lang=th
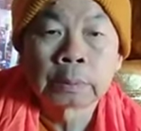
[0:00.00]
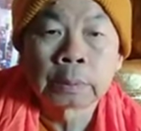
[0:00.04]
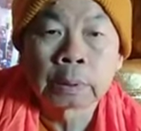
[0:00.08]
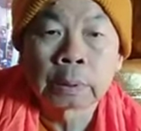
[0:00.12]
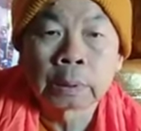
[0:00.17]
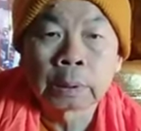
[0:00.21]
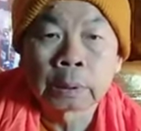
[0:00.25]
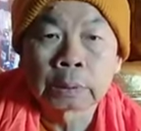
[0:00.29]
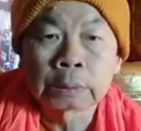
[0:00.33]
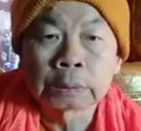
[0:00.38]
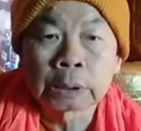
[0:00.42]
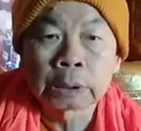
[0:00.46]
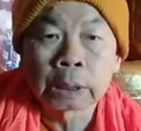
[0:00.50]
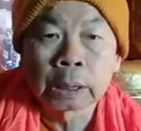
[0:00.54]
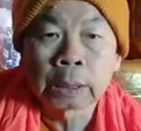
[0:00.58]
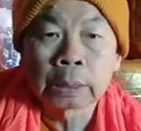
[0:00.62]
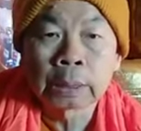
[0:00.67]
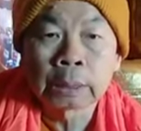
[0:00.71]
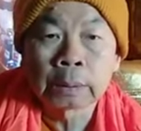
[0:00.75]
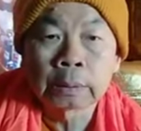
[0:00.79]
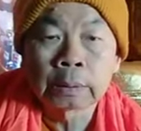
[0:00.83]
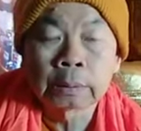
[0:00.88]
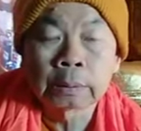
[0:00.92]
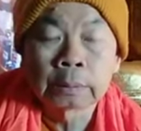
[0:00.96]
ก็ใช้
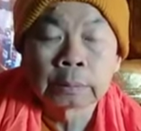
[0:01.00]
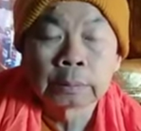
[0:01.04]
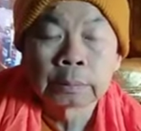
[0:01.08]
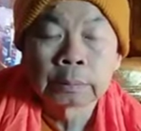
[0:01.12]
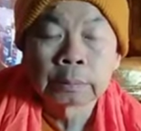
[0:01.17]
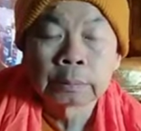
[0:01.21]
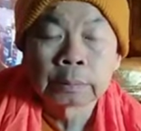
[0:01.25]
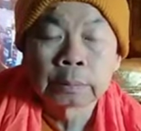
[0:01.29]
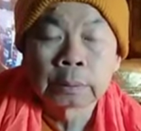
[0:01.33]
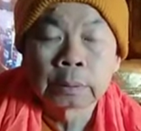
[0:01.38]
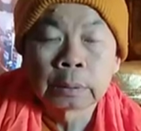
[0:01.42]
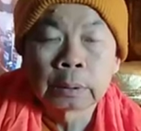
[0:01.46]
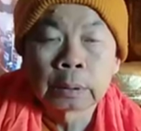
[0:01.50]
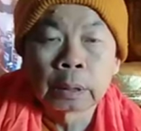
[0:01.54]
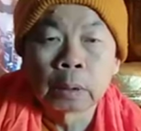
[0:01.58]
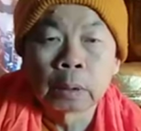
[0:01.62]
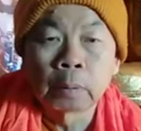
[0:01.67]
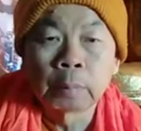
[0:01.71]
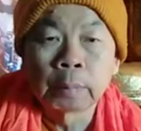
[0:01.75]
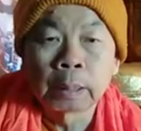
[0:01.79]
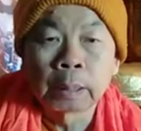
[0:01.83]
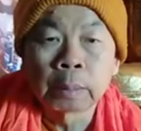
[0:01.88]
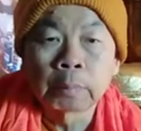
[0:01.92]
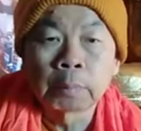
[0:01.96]
เอา
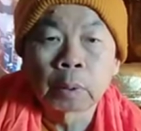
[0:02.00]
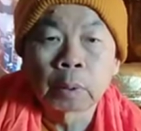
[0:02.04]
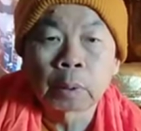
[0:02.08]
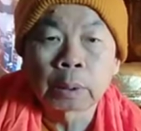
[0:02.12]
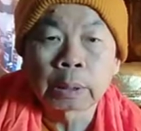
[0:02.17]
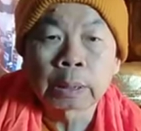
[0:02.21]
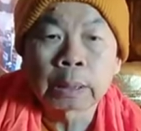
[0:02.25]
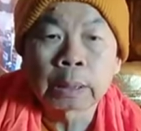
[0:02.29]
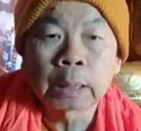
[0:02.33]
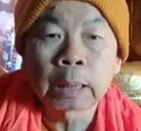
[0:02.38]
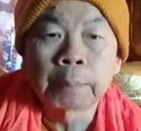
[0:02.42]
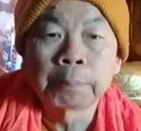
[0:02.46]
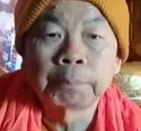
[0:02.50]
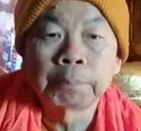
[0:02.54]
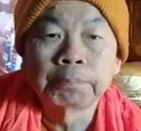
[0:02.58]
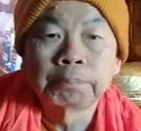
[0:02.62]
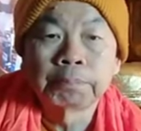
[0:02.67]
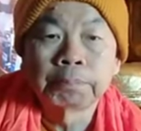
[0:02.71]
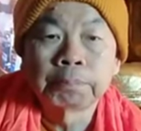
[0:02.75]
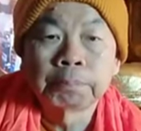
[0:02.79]
มาบริกรรม